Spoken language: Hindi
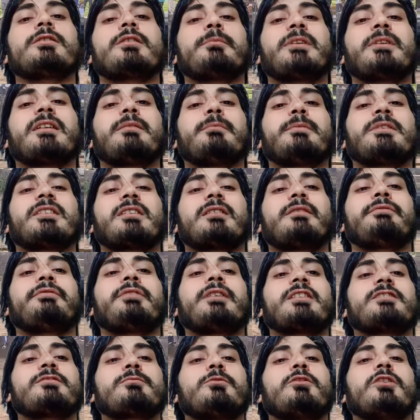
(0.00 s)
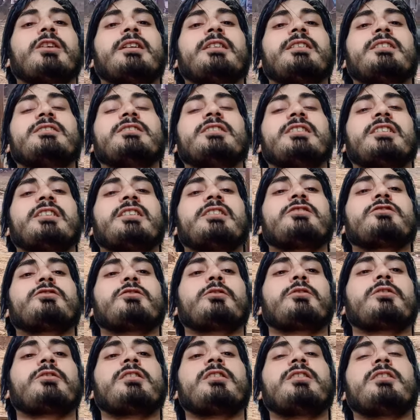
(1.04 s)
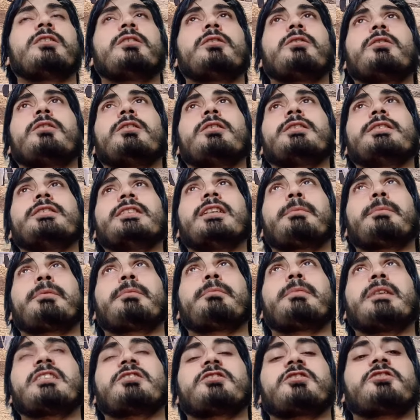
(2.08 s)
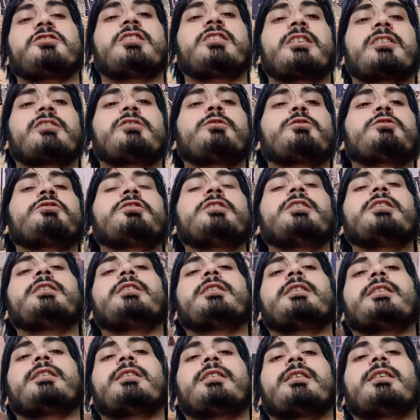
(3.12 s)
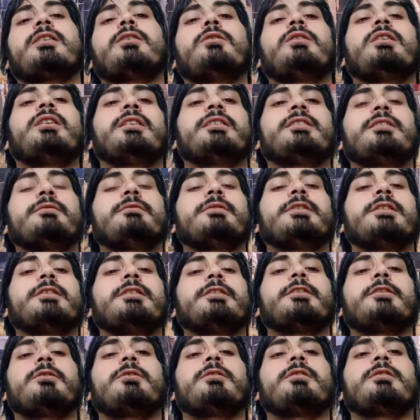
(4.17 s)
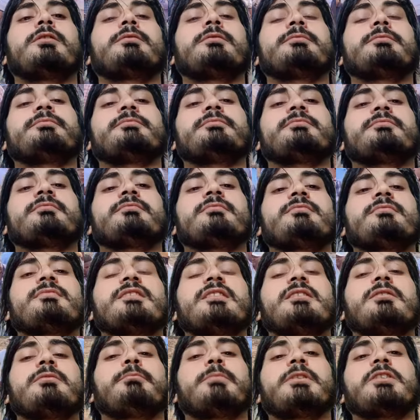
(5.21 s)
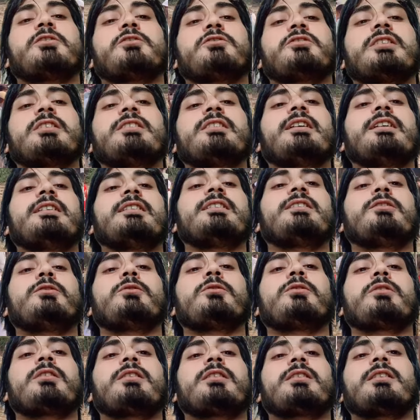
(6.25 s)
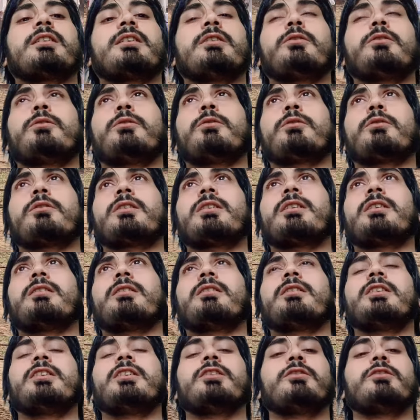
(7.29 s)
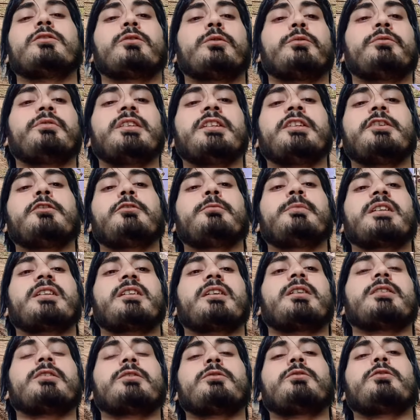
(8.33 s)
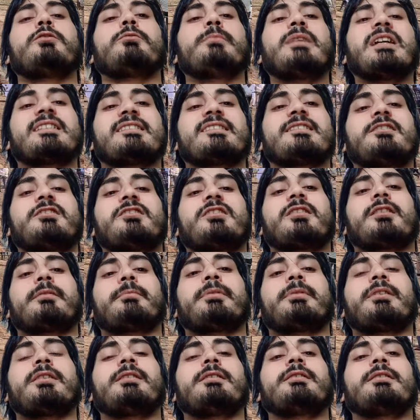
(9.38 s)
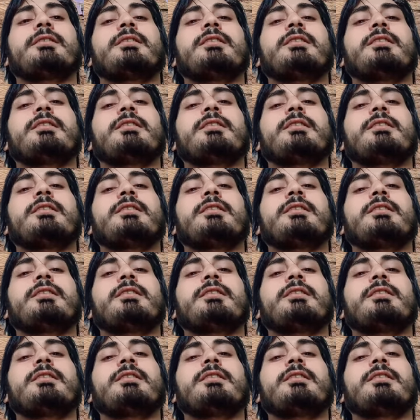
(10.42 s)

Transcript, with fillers: ही दुख के साथ ही बताई जा रही है कि भाई देख सको खबर खुद रही है भाई की और ये पुलिस पूरी फोर्स लगी पड़ी है भाई करोड़ों पब्लिक मतलब करोड़ों में भीड़ी भाई बहुत ज़्यादा